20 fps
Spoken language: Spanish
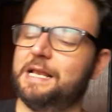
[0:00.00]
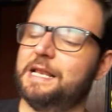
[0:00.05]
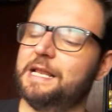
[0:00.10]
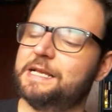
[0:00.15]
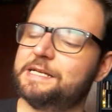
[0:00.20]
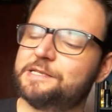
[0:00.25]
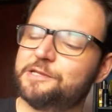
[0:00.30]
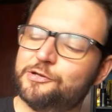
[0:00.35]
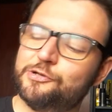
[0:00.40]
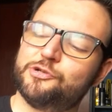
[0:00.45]

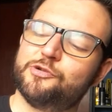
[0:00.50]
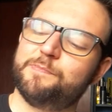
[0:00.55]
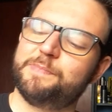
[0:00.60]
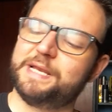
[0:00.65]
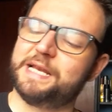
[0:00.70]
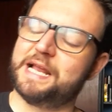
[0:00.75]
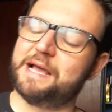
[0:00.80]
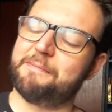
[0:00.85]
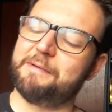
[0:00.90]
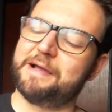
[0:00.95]
Las dos
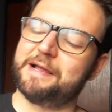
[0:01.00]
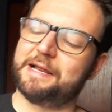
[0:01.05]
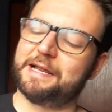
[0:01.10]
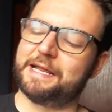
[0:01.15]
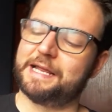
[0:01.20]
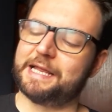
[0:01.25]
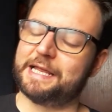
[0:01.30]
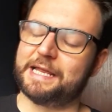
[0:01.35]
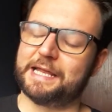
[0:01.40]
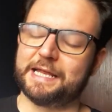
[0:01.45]
opinaban
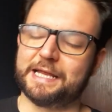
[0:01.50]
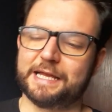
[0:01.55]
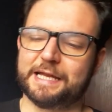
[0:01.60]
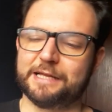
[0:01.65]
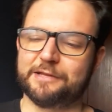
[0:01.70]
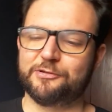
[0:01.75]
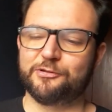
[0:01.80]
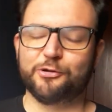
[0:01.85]
que